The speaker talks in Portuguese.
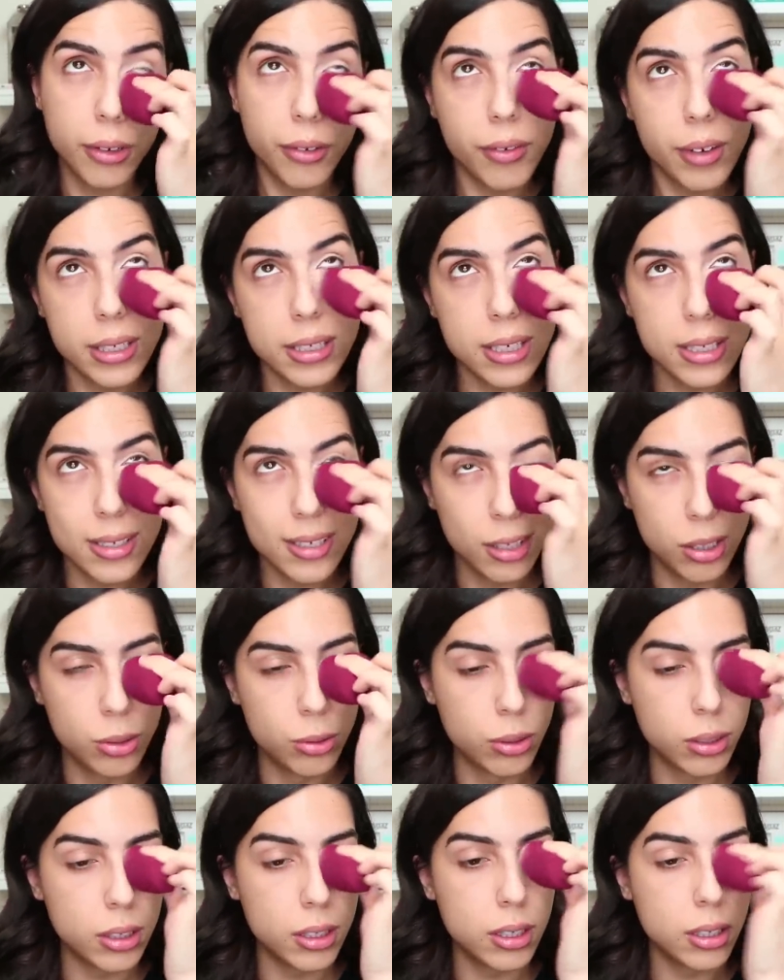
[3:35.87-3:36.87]
não fazer esse
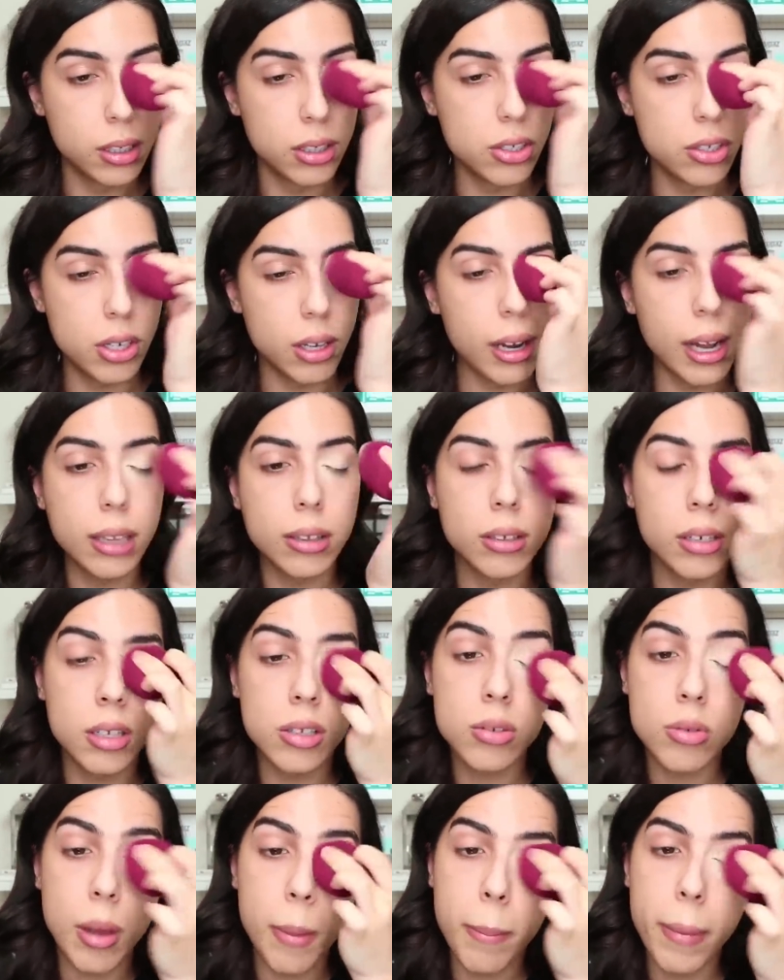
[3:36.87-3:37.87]
look direto
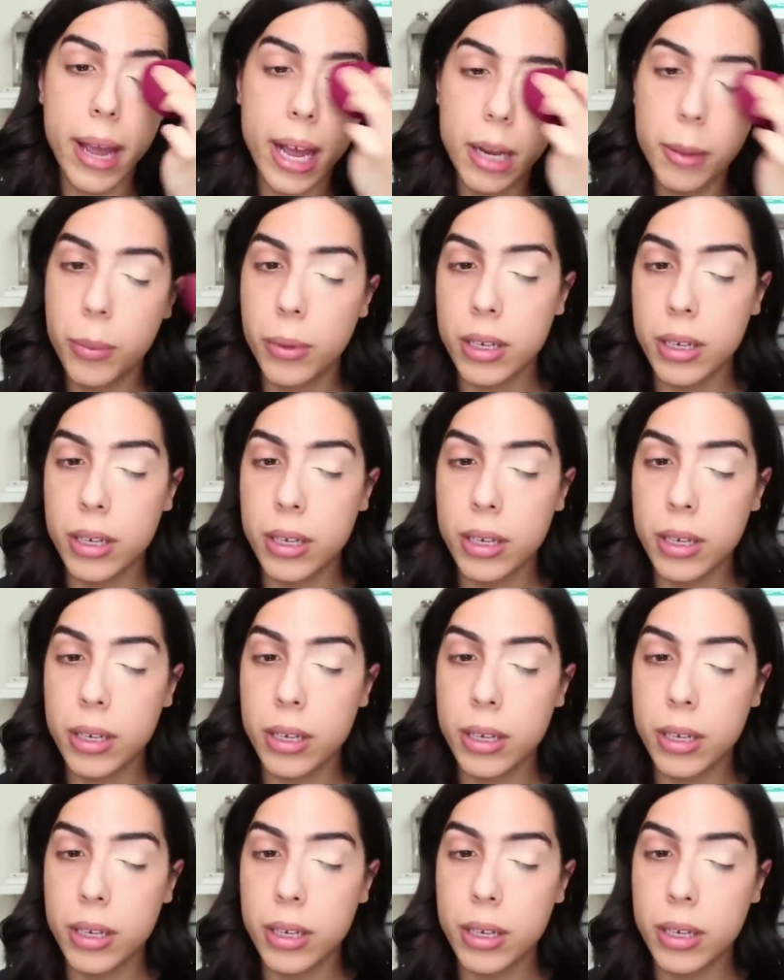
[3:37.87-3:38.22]
na sua pele,